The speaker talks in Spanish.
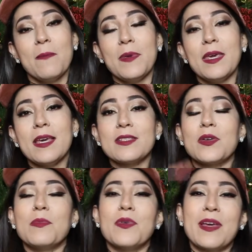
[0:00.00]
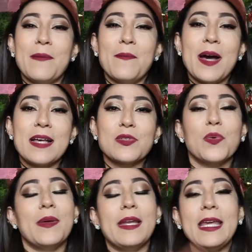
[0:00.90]
Pink es como que más
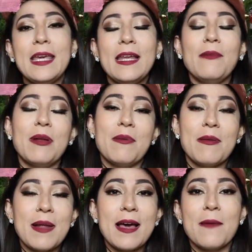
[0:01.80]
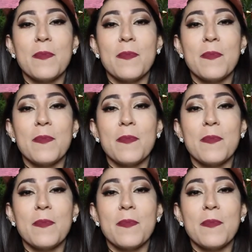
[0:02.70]
juvenil y bla, bla, bla.